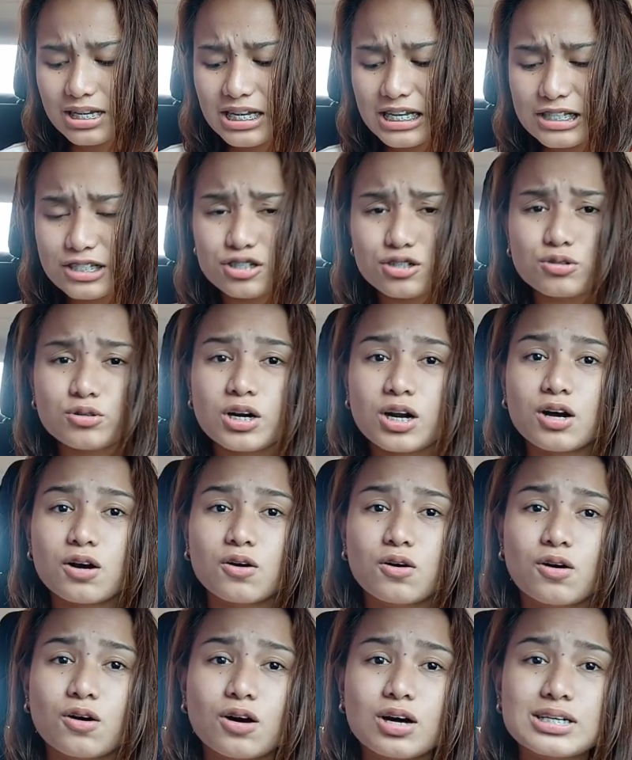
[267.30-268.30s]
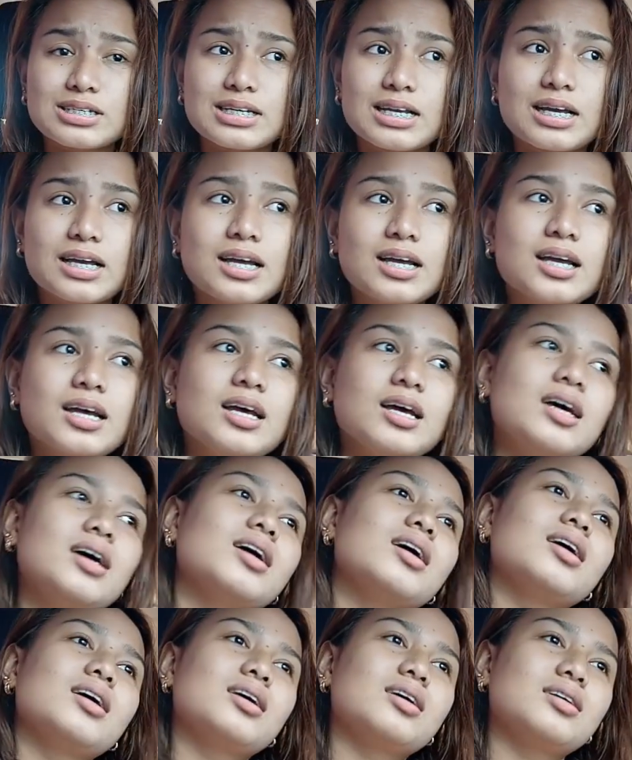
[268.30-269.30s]
itsura ko kasi
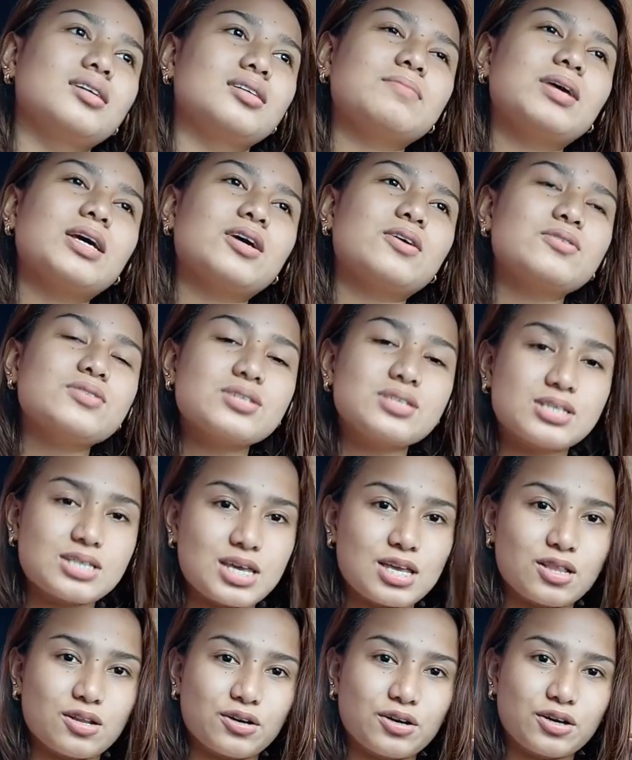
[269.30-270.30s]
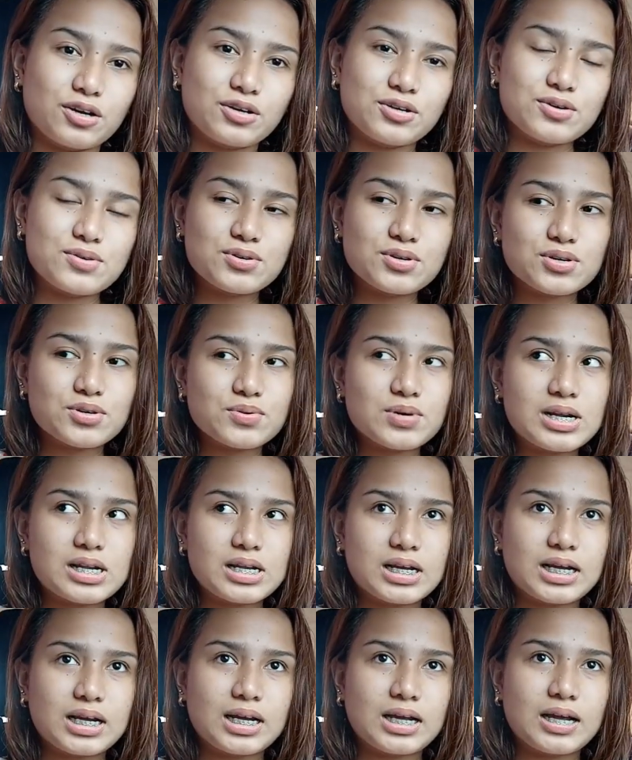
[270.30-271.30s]
may concealer,
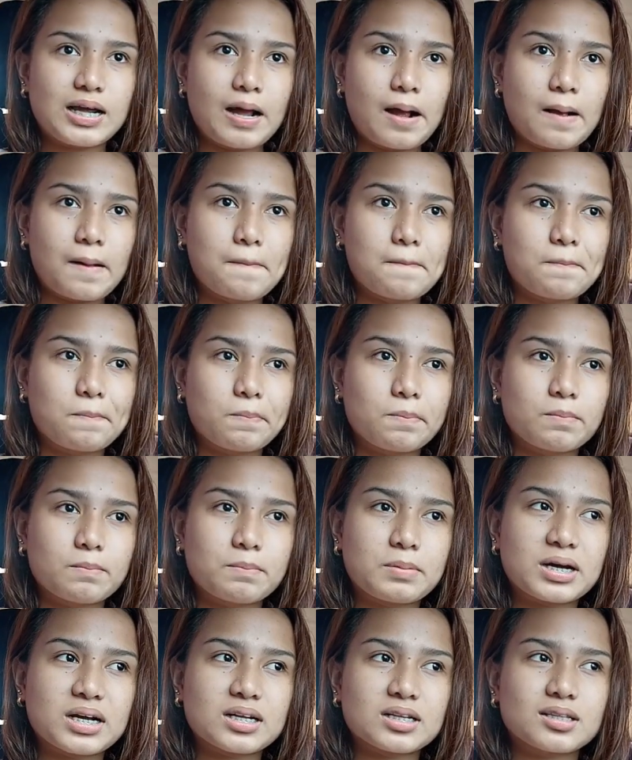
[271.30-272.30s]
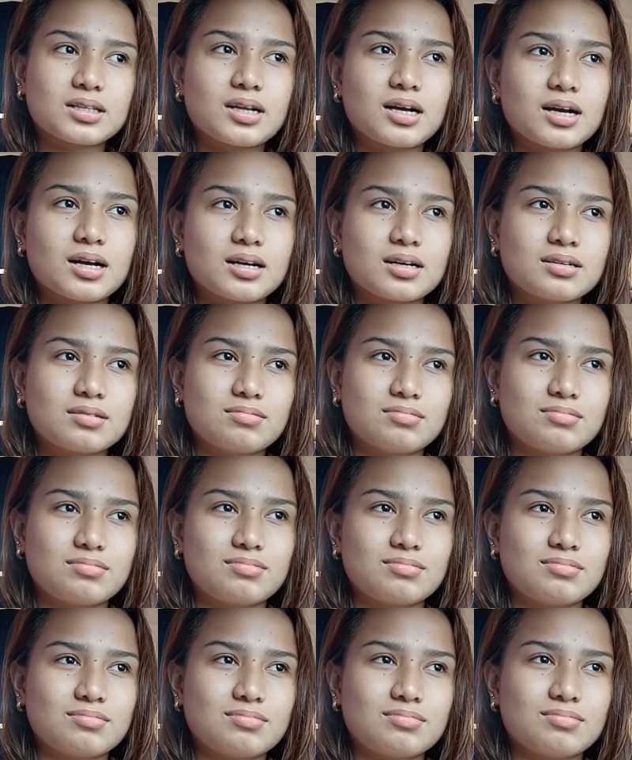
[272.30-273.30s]
usually, pag nag
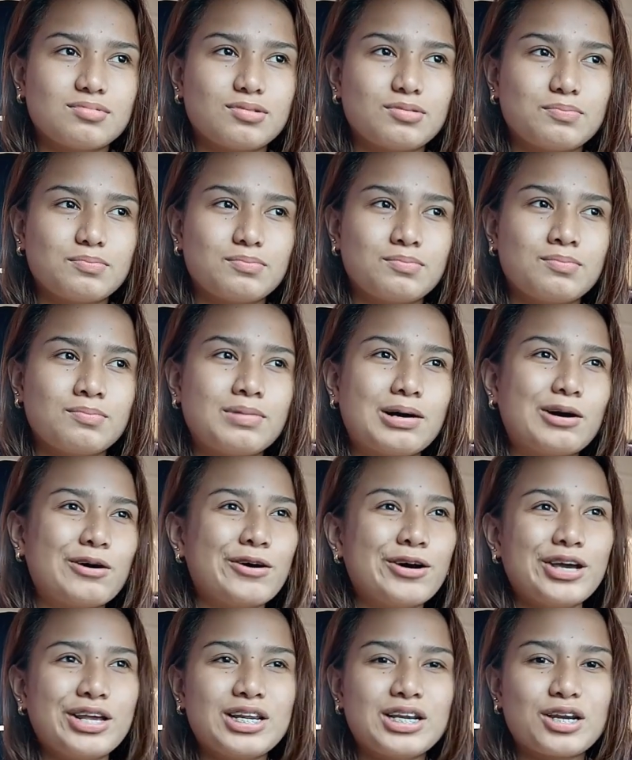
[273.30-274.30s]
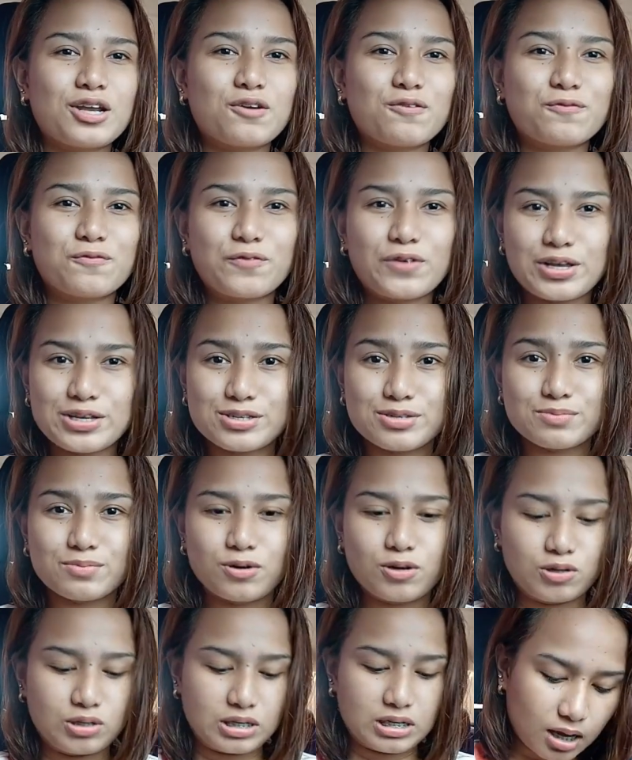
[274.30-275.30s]
um, oily na yung face
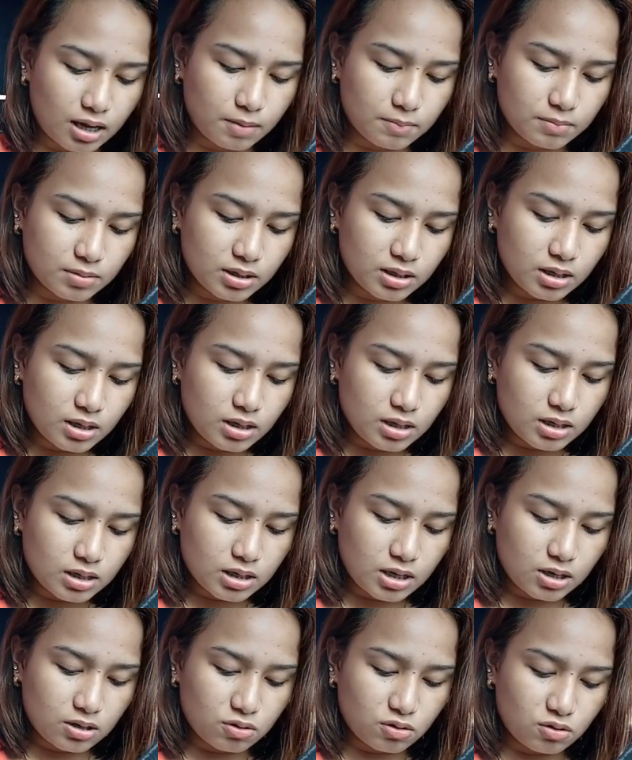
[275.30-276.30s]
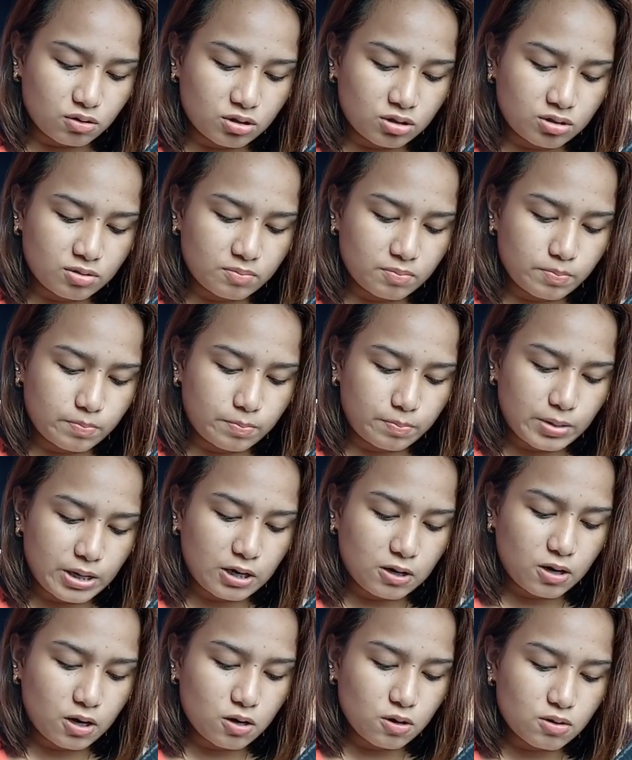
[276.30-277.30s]
mo na ganon.
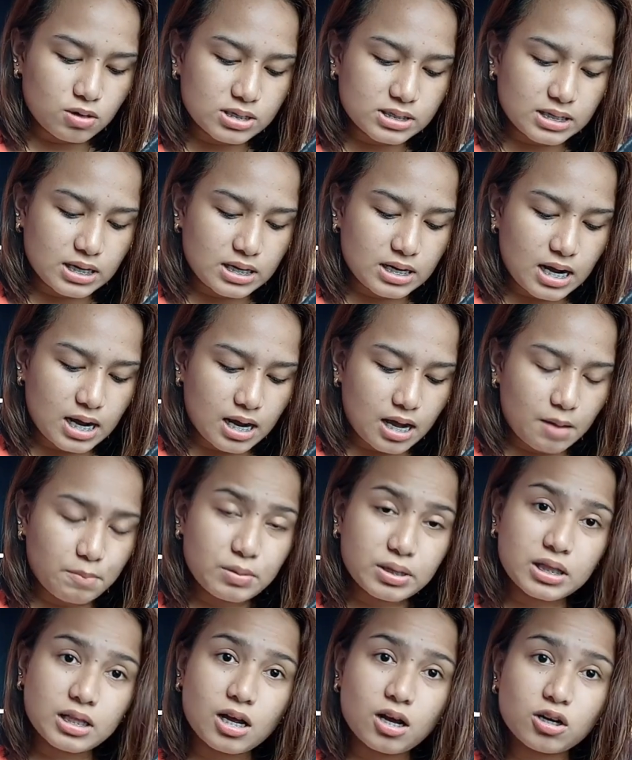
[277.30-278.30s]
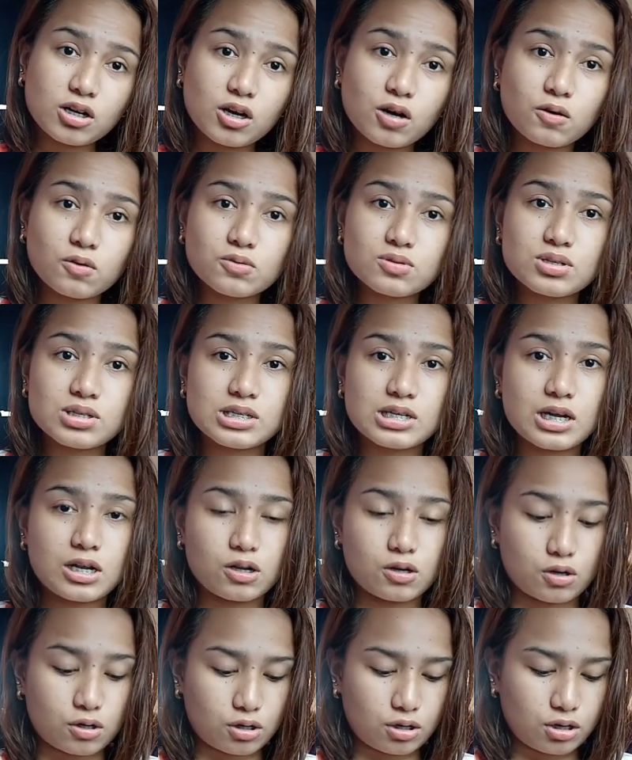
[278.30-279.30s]
Pero kasi nagamit lang ng
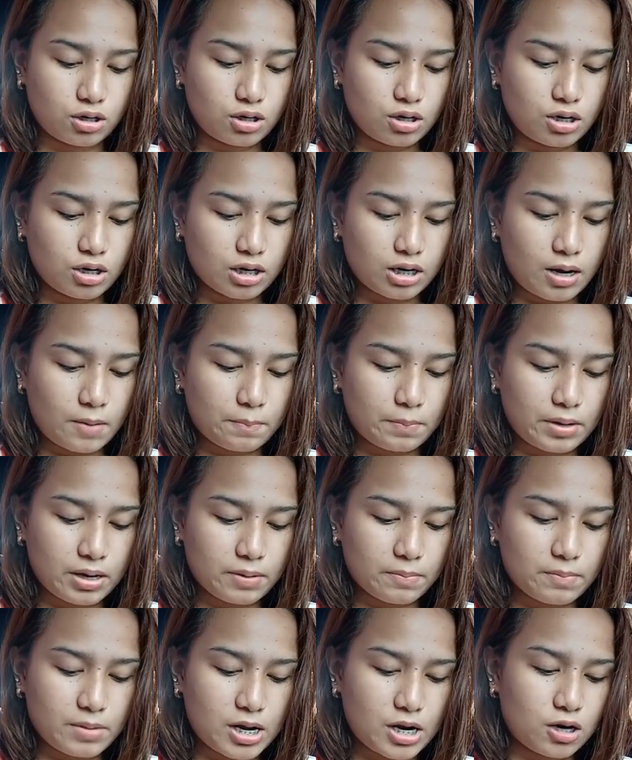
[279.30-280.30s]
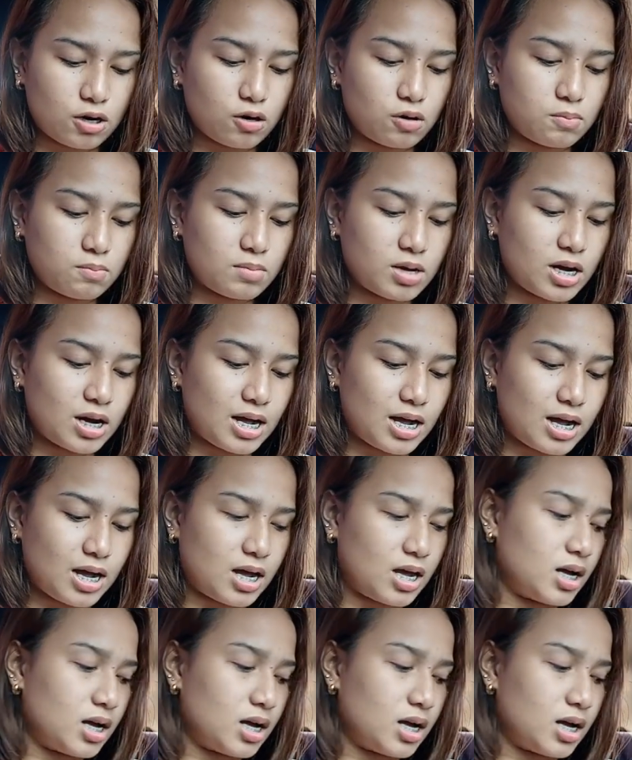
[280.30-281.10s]
concealer kapag merong mga